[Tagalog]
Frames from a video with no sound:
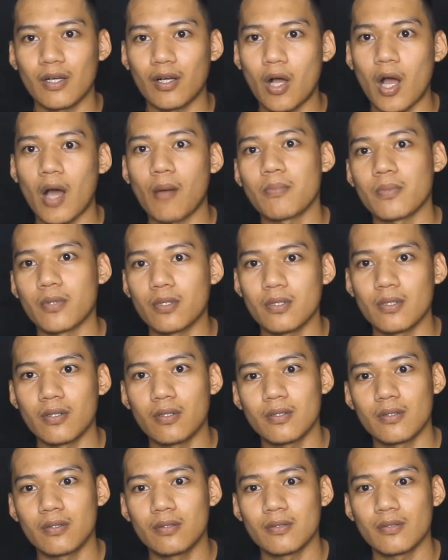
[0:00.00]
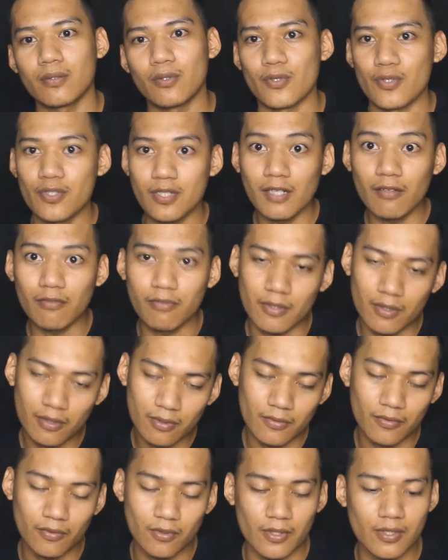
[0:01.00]
copper, or silver,
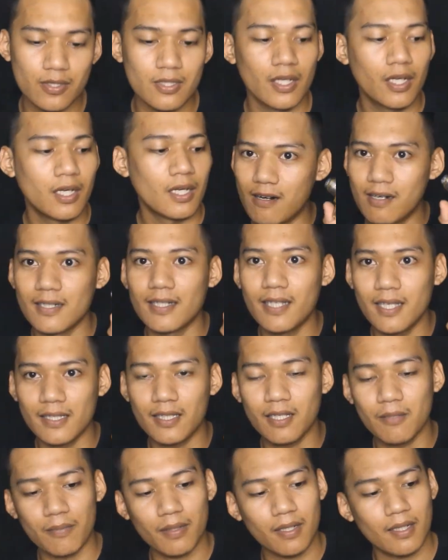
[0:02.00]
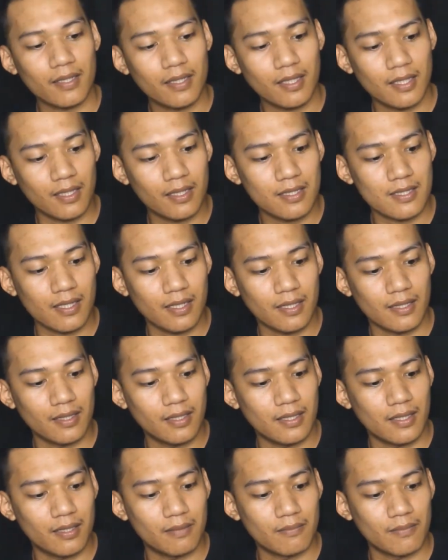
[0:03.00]
of course, hard-hitting pa rin talaga siya.
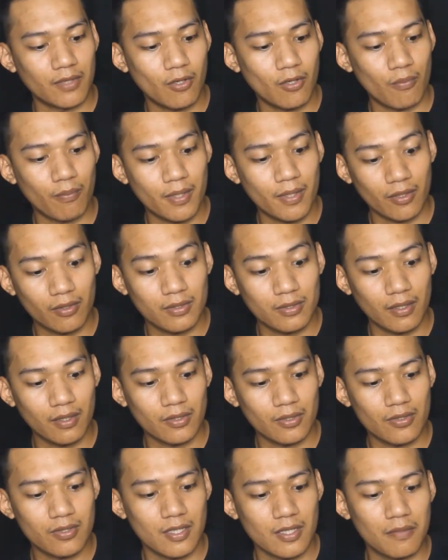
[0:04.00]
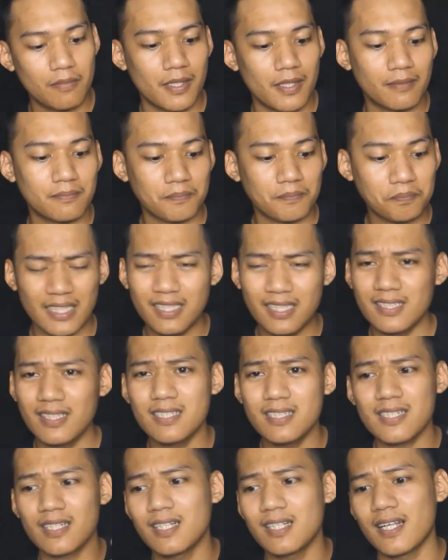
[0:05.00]
Um, na-compare ko na rin to sa iba. And hindi
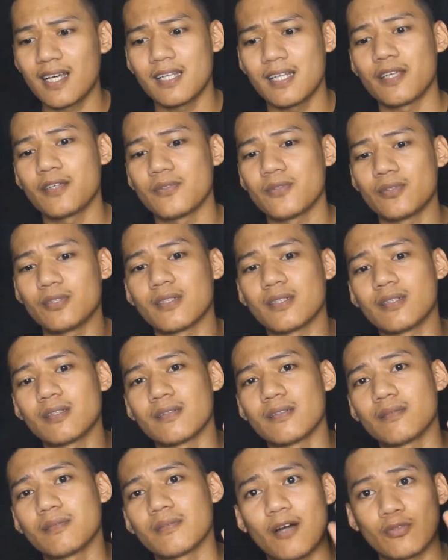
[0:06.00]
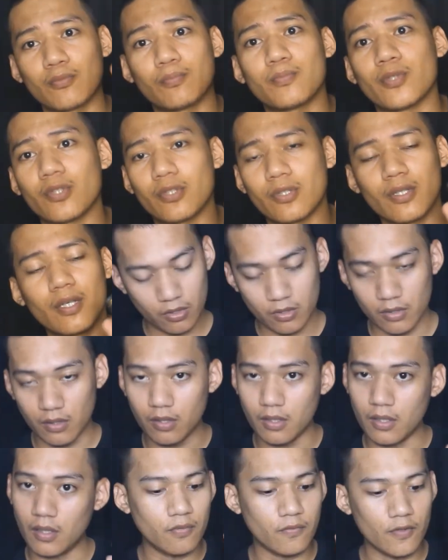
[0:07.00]
siya nalalayo ng output. Yun,
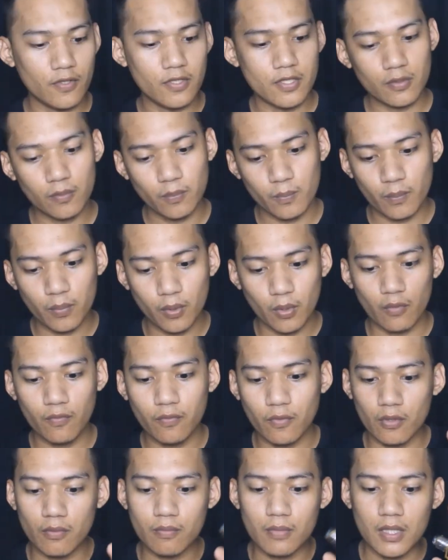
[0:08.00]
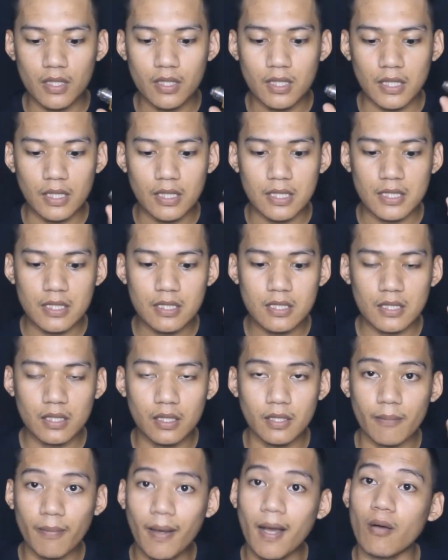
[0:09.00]
first pro for me is
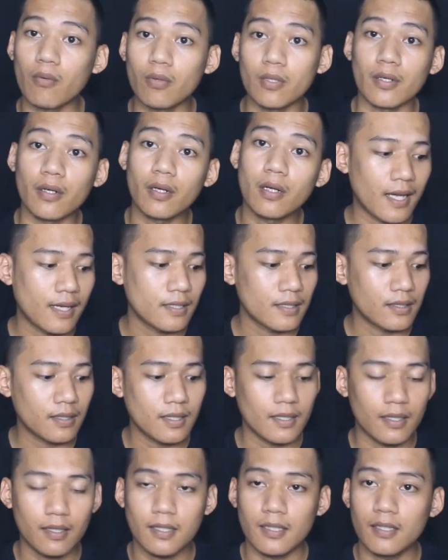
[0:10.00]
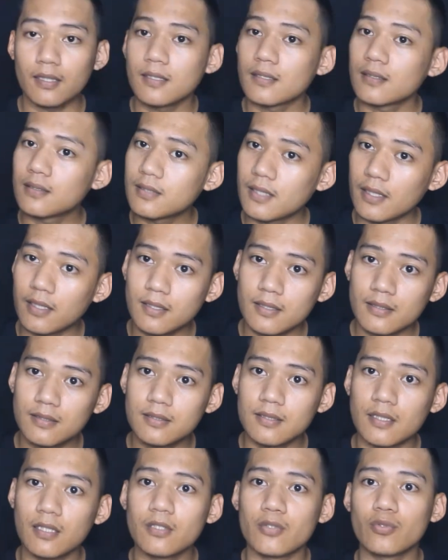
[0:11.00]
the power. Kahit nga, again, stainless
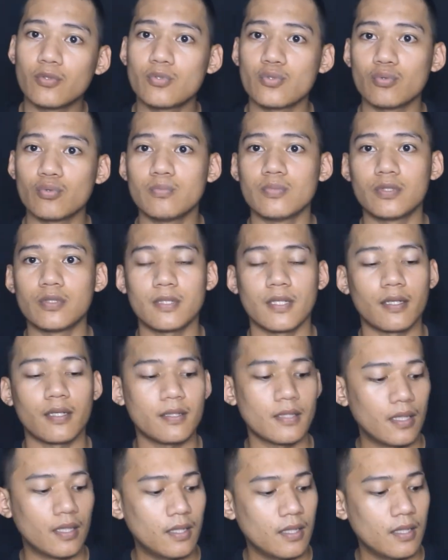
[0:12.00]
steel yung tubes niya.